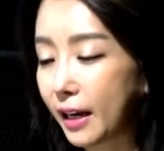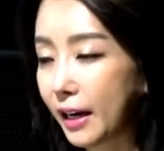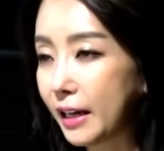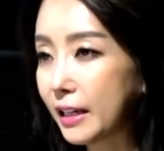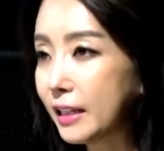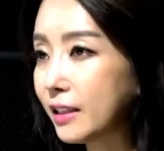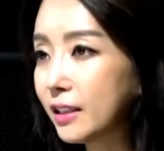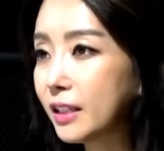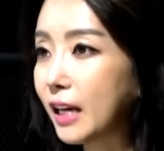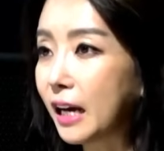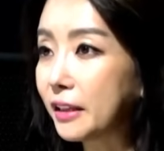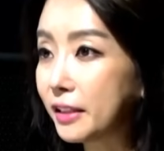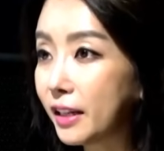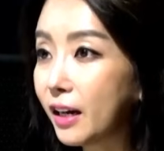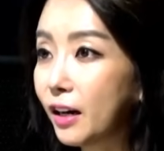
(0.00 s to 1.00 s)
개인이
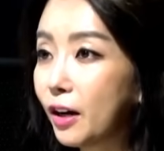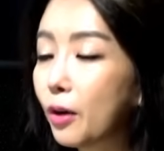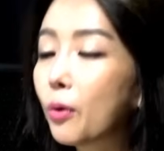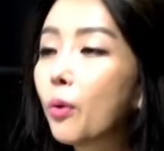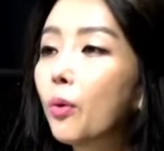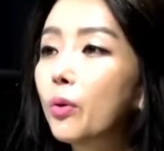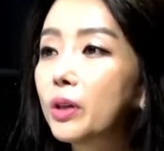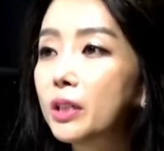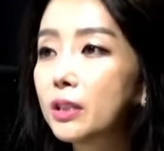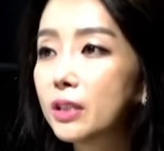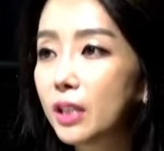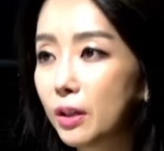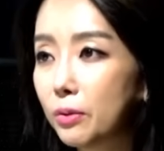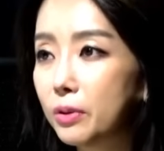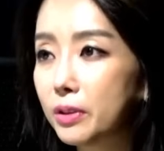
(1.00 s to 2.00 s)
아니라
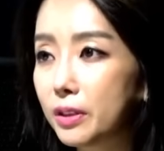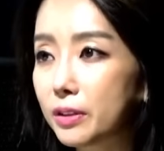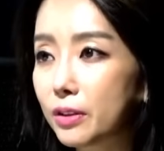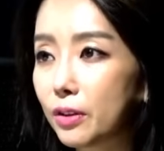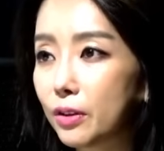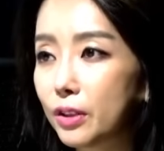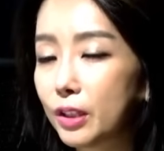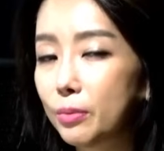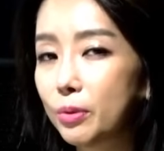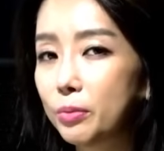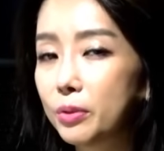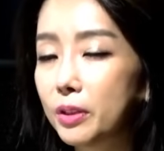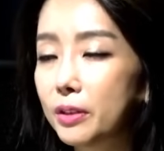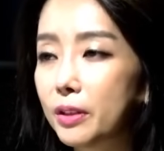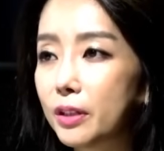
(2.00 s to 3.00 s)
공인 차원에서 이 음.
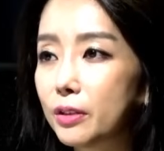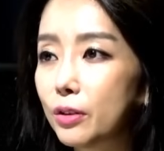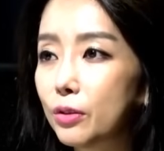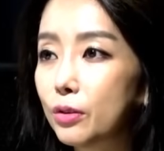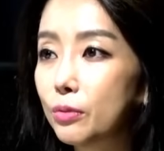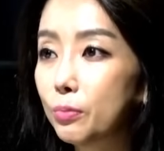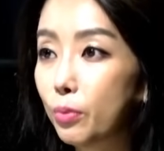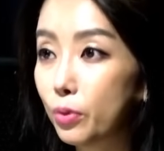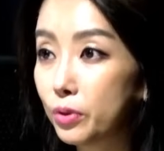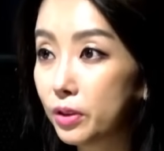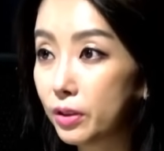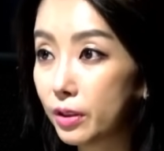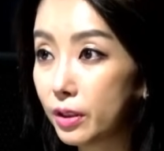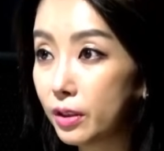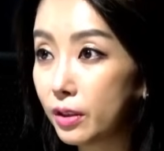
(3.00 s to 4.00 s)
부분에 대해서는
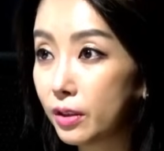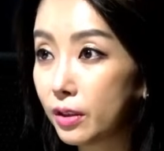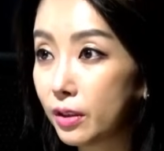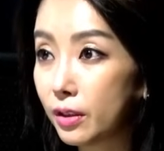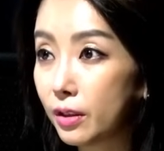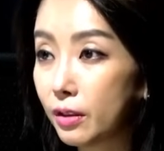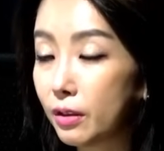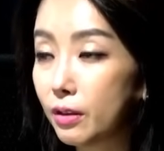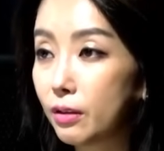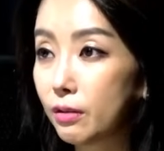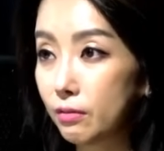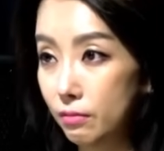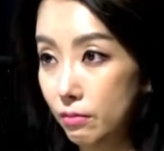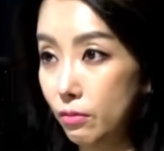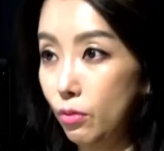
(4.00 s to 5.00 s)
본인이
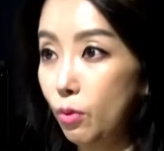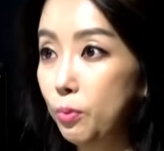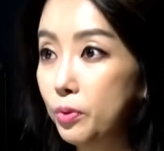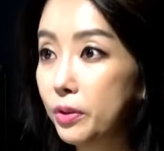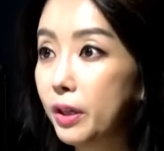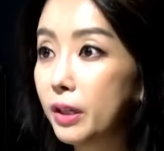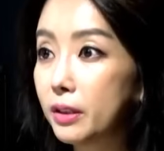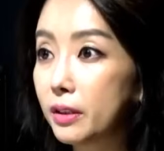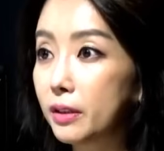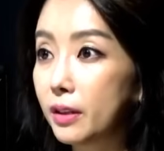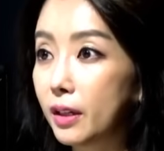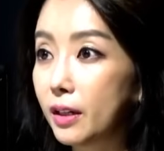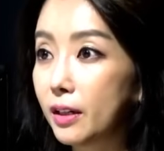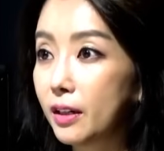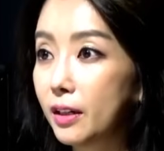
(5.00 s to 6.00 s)
오픈해야
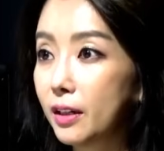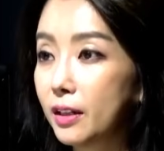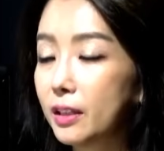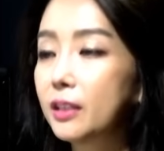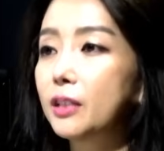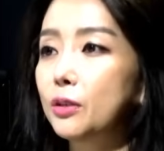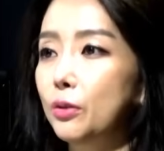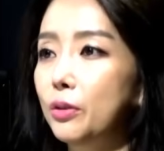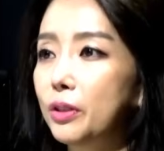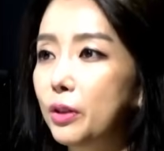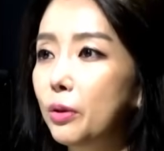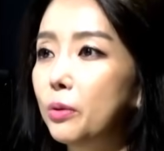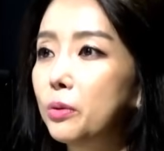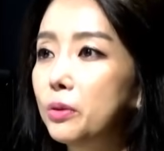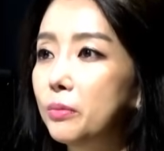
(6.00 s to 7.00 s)
된다. 이게 저희
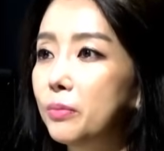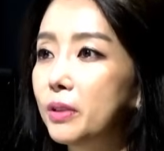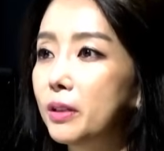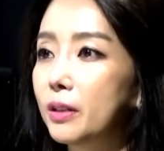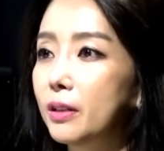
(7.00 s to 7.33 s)
결론입니다.